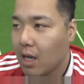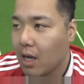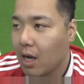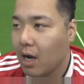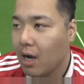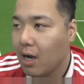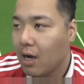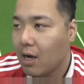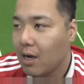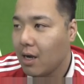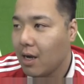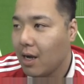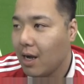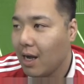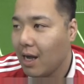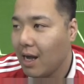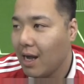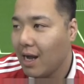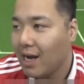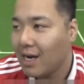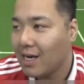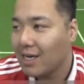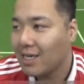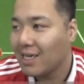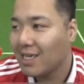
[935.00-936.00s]
あ、
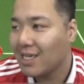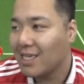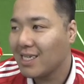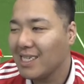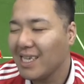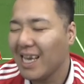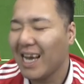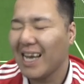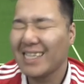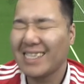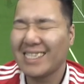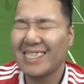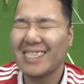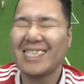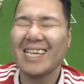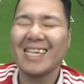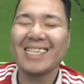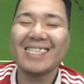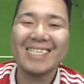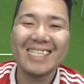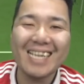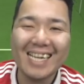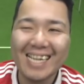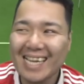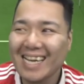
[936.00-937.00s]
やっ
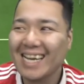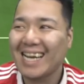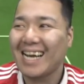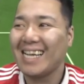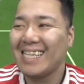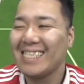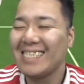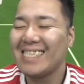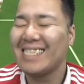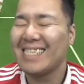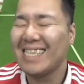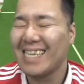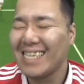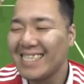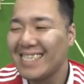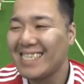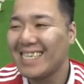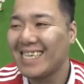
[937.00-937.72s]
ちゃったね、完全